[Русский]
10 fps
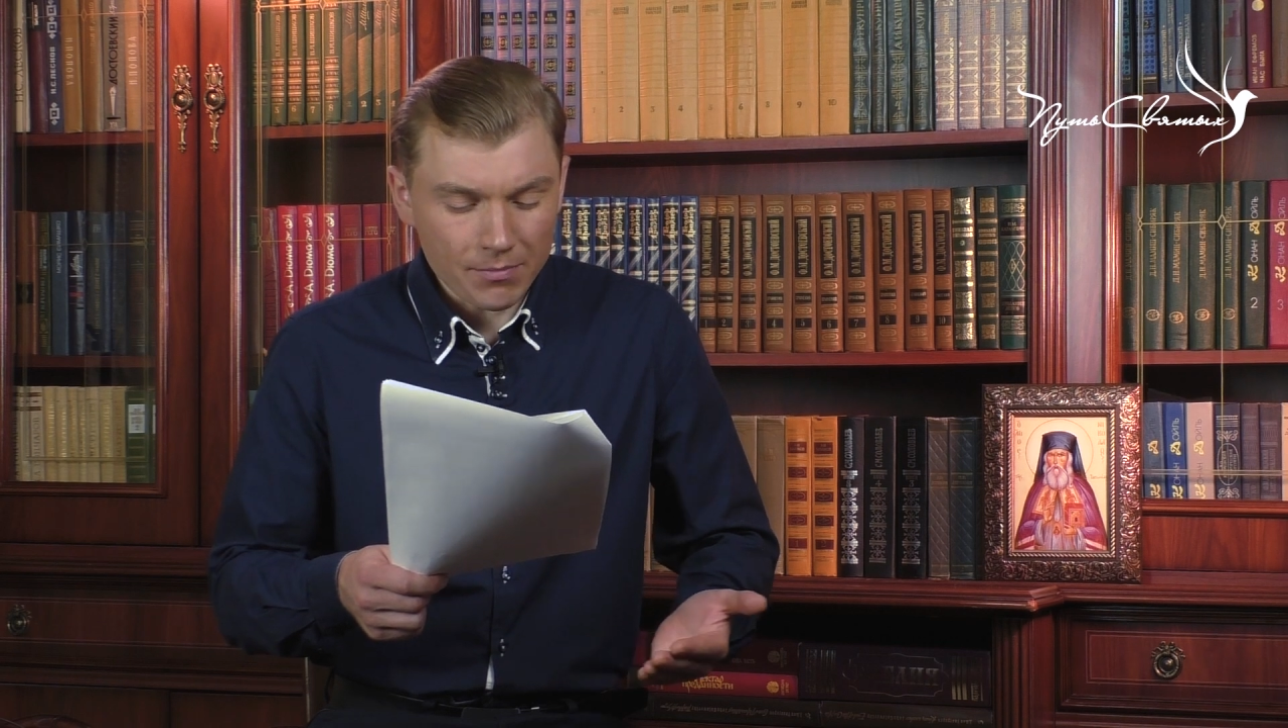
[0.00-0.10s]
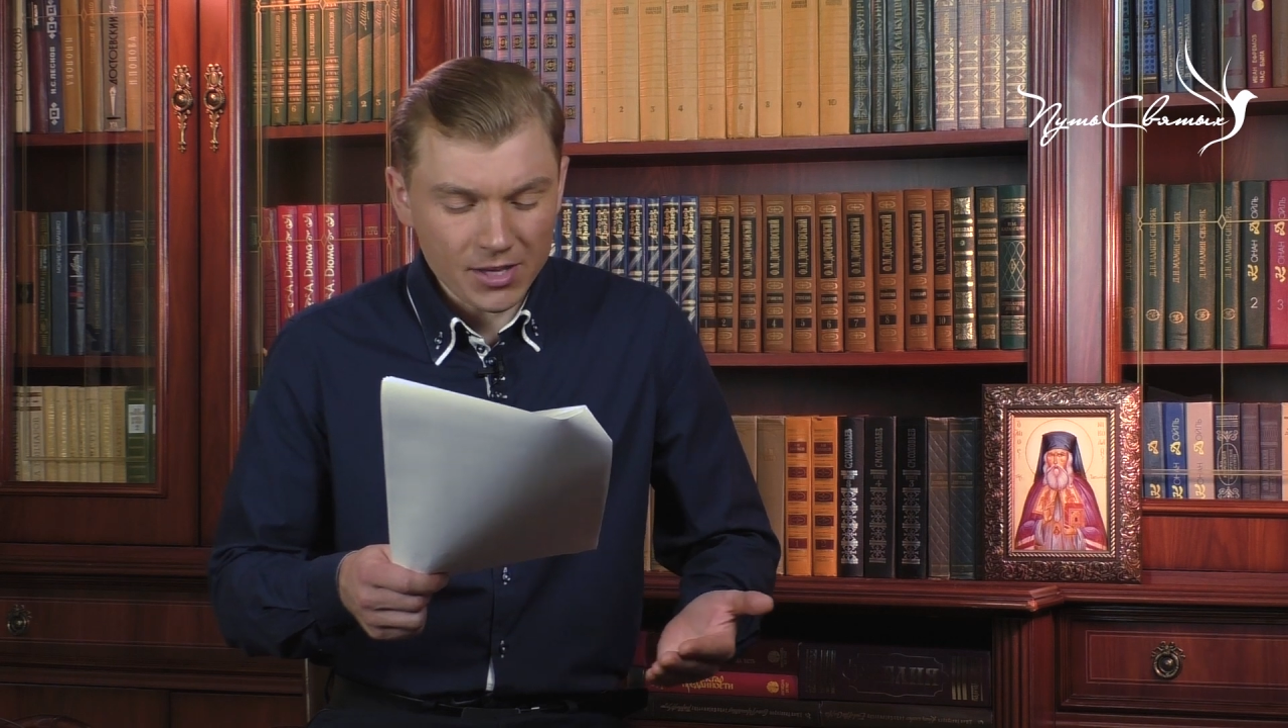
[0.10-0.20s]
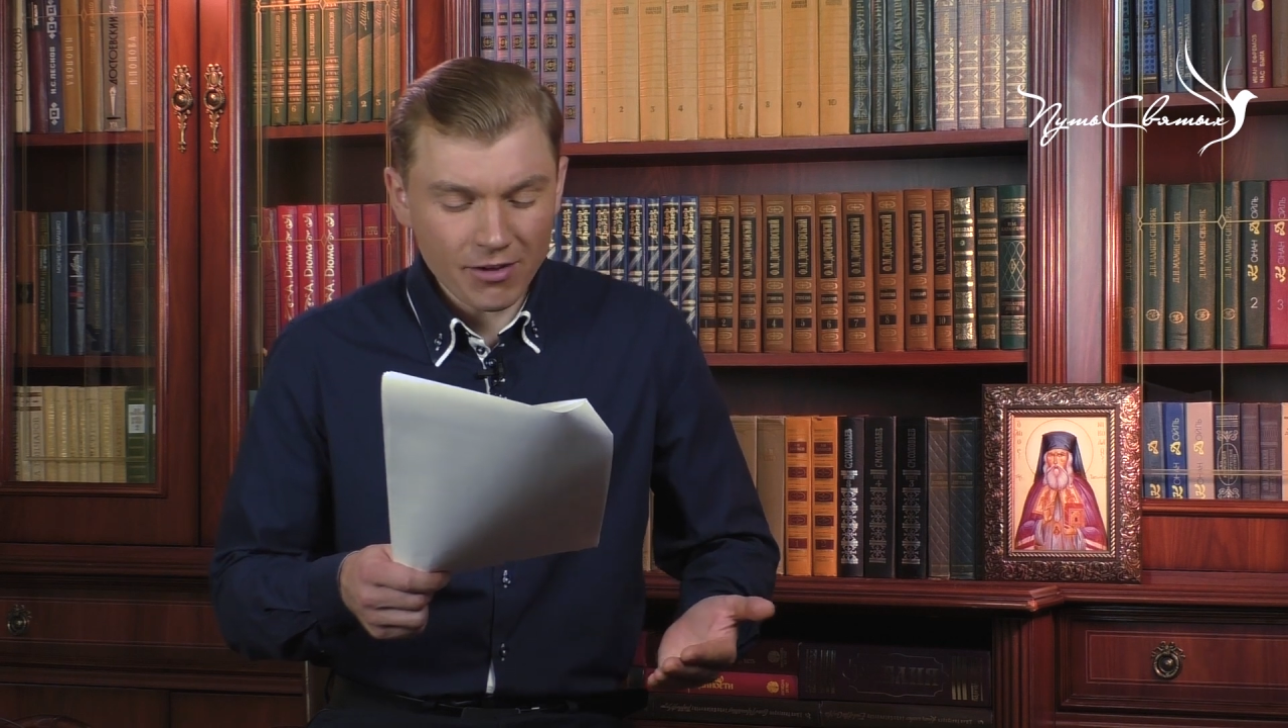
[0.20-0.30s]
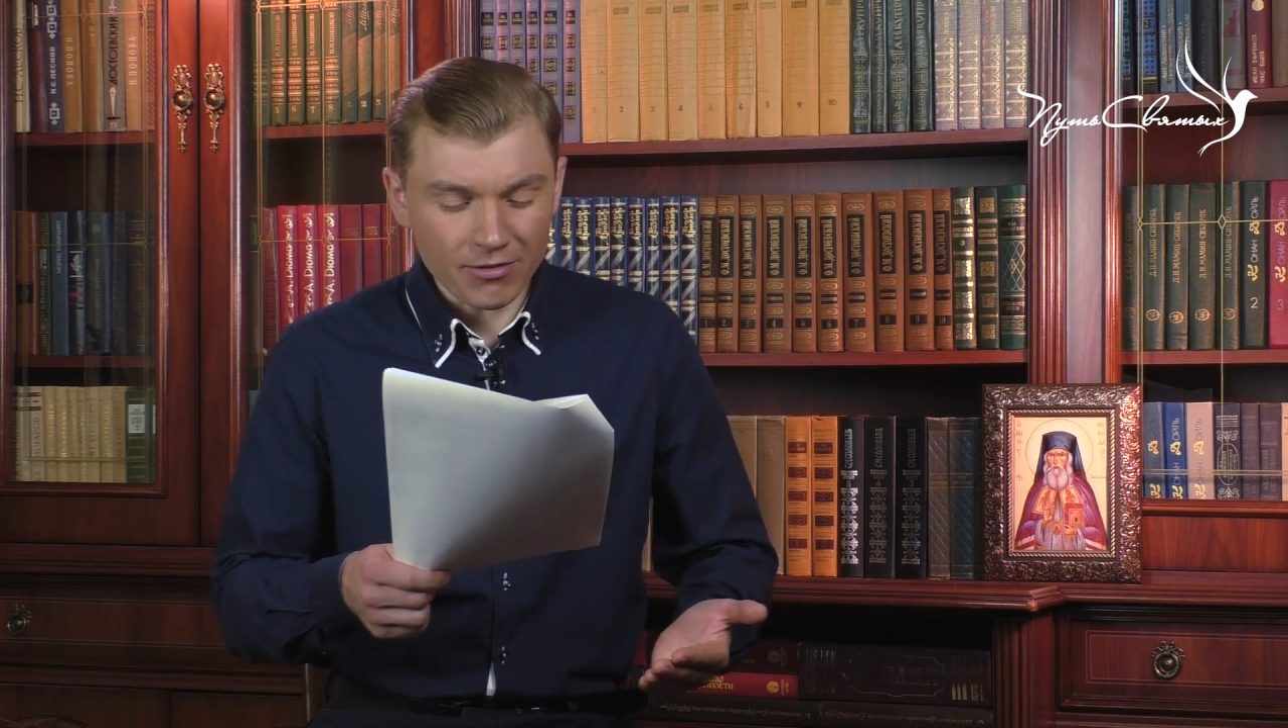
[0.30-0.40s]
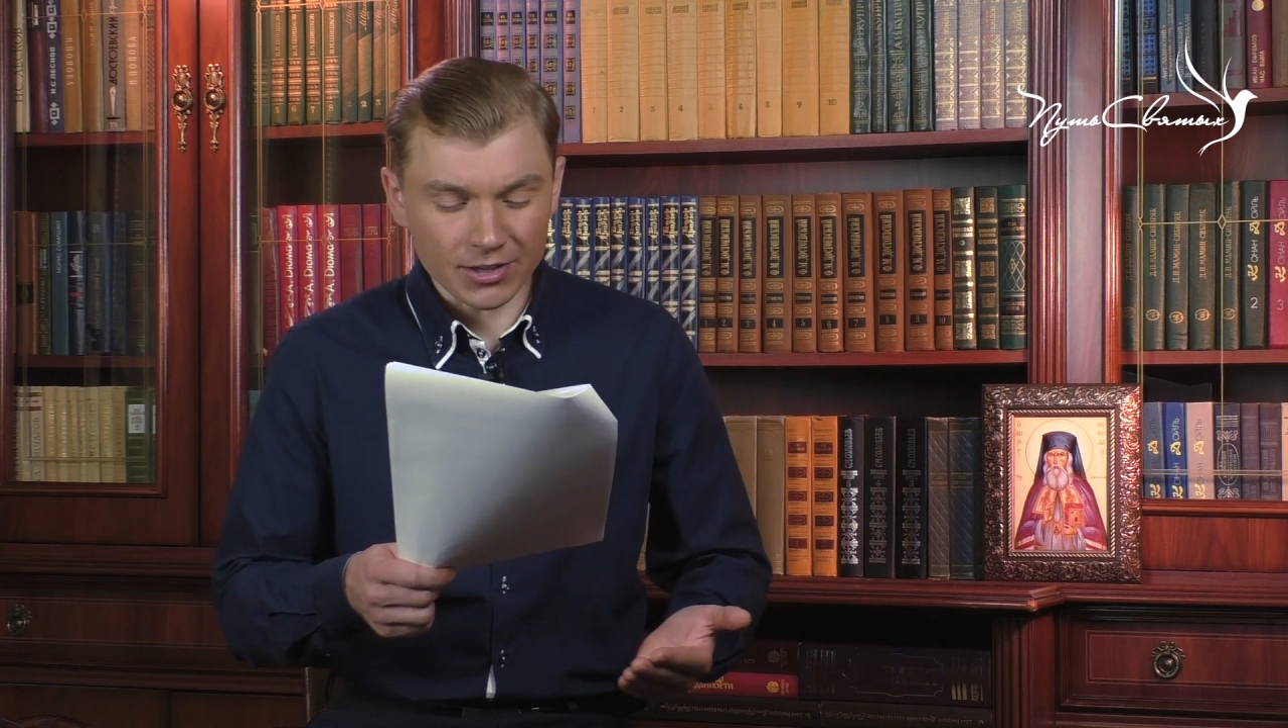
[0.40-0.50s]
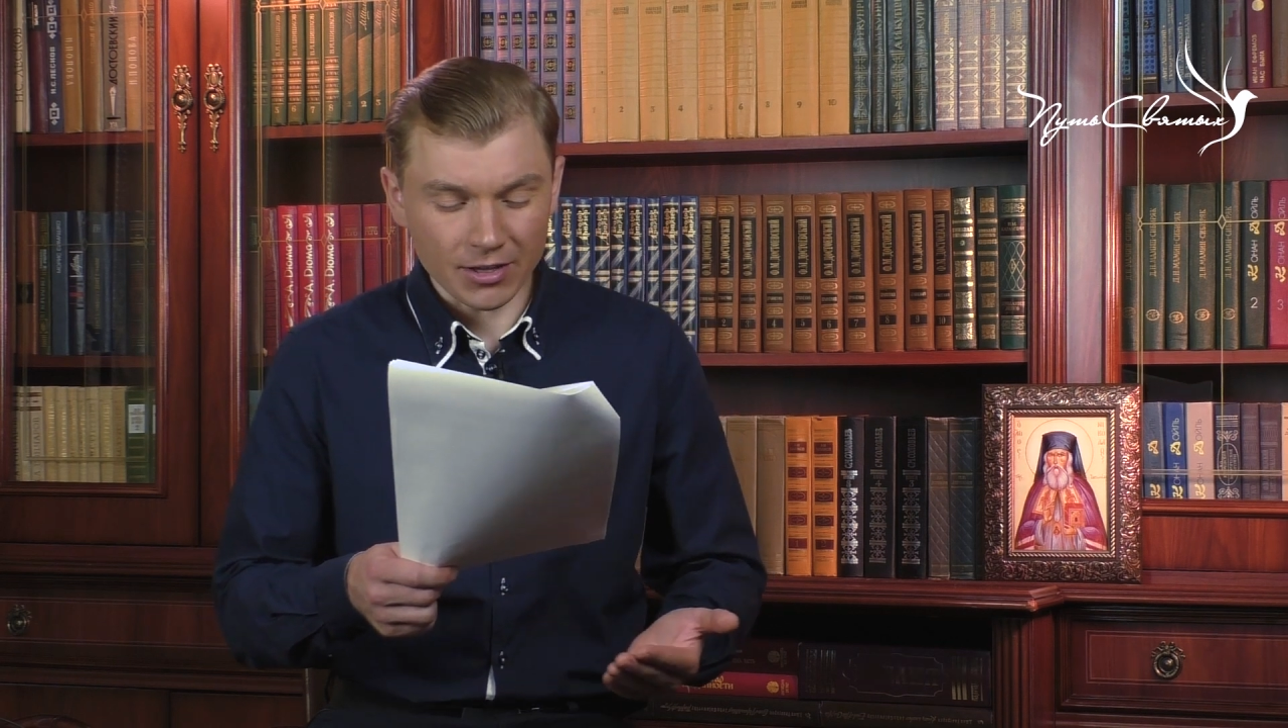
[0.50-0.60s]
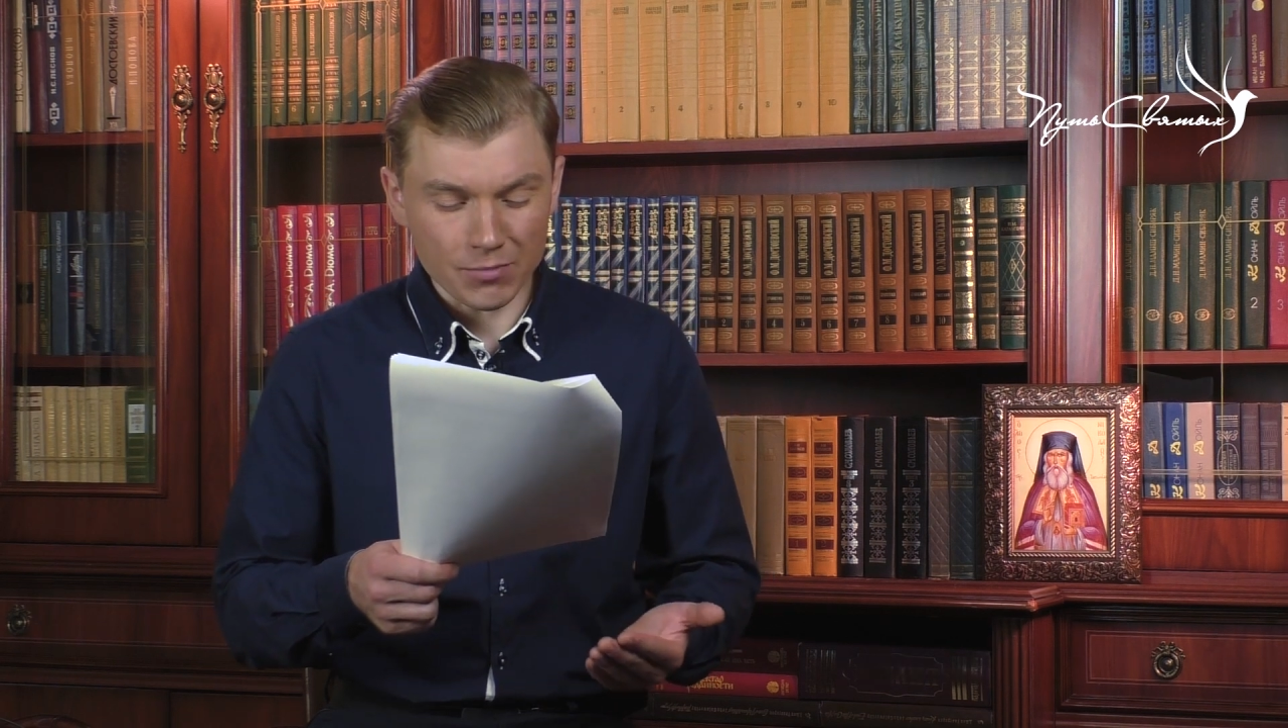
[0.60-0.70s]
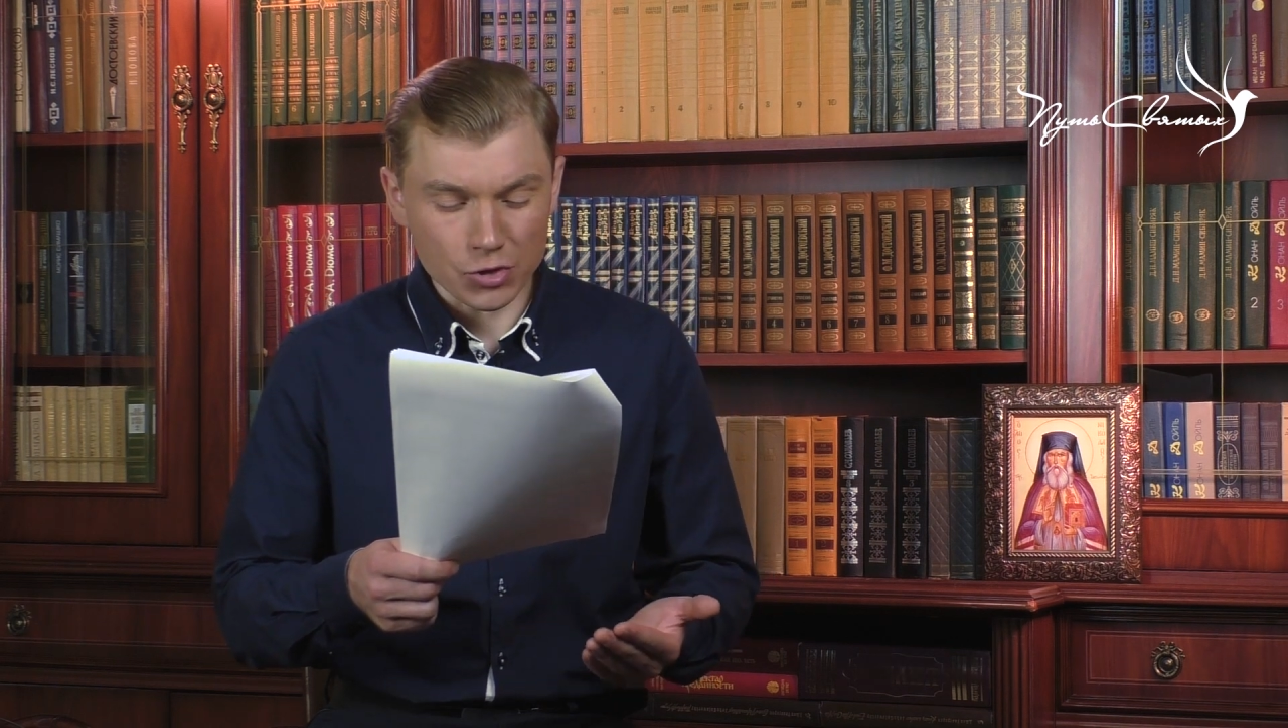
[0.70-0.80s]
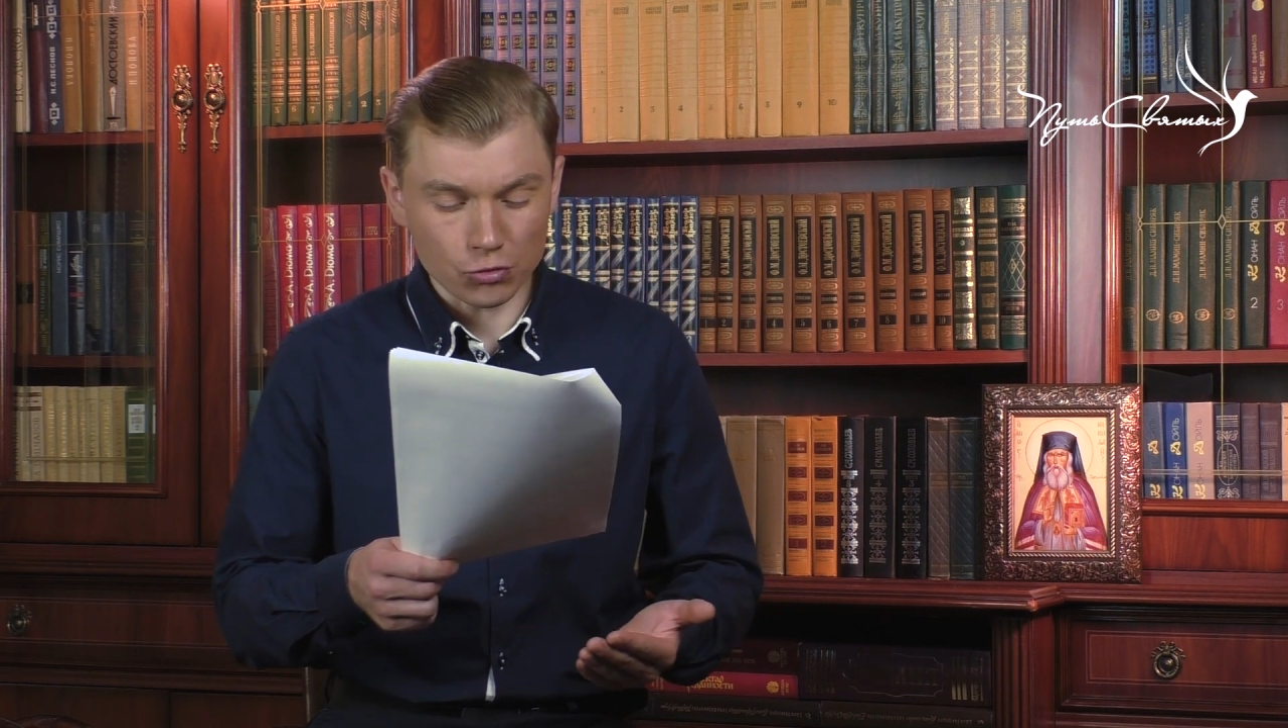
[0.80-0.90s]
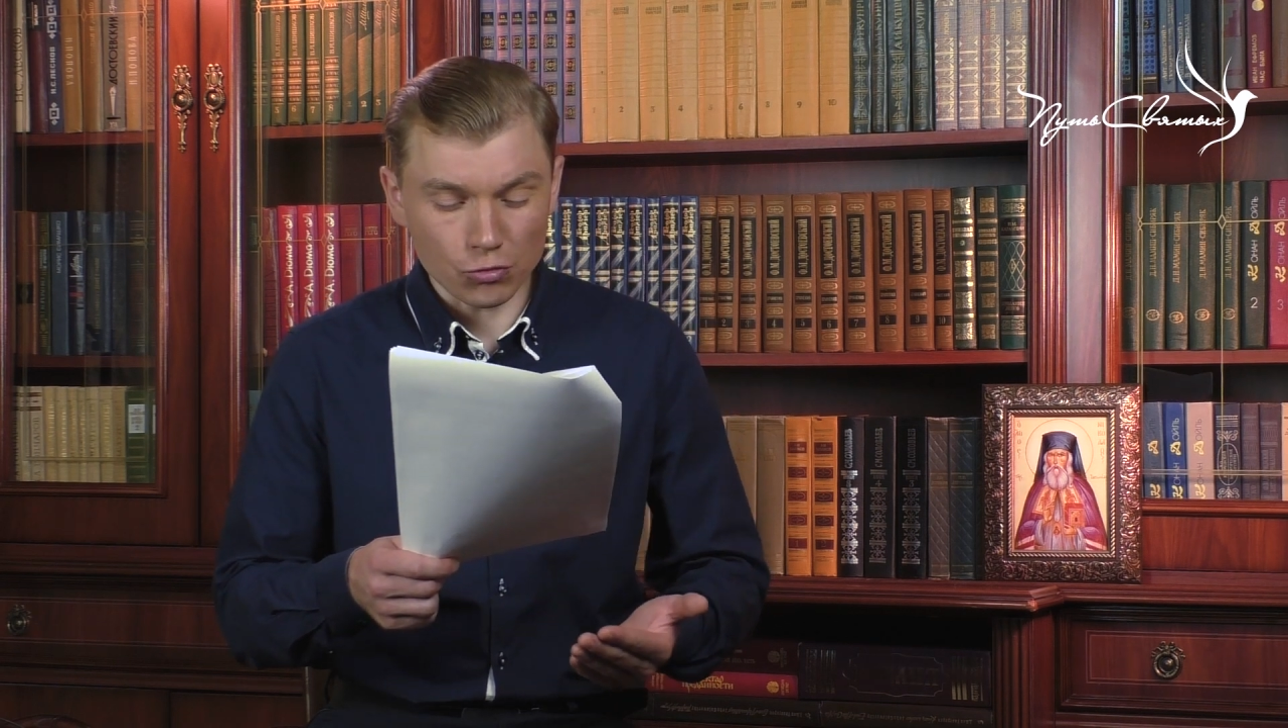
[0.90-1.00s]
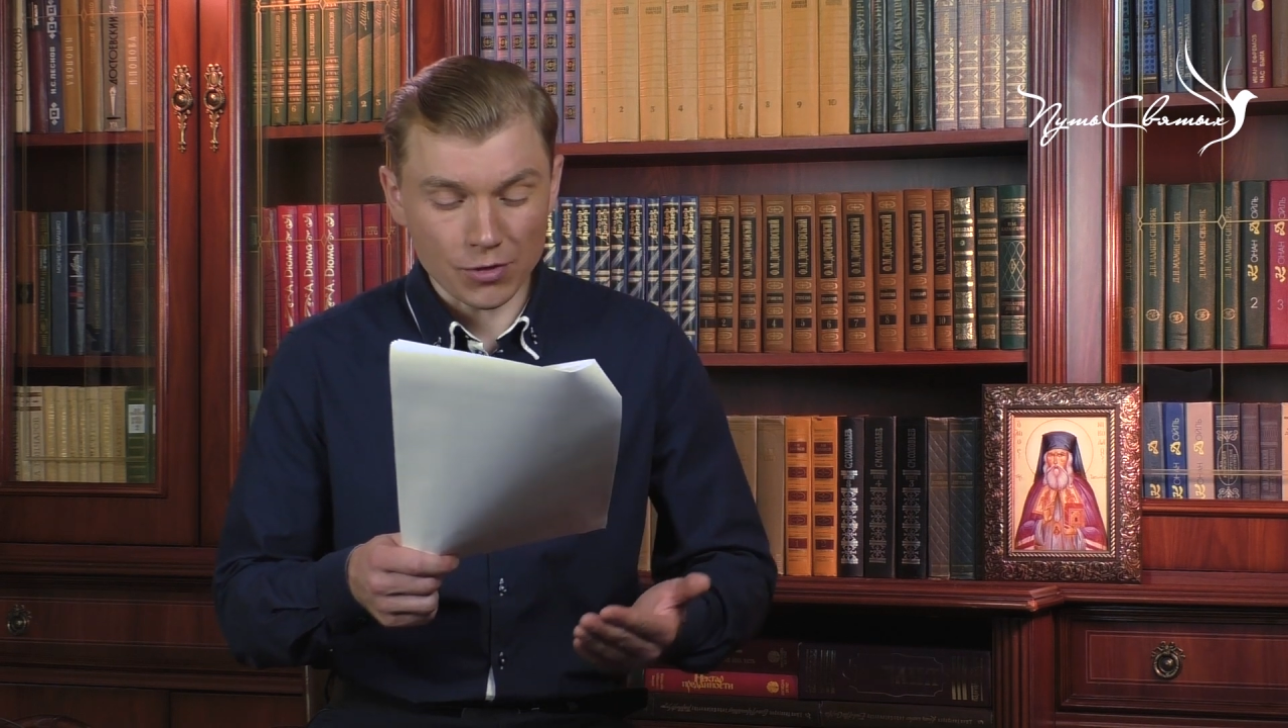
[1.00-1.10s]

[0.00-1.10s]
объявлена между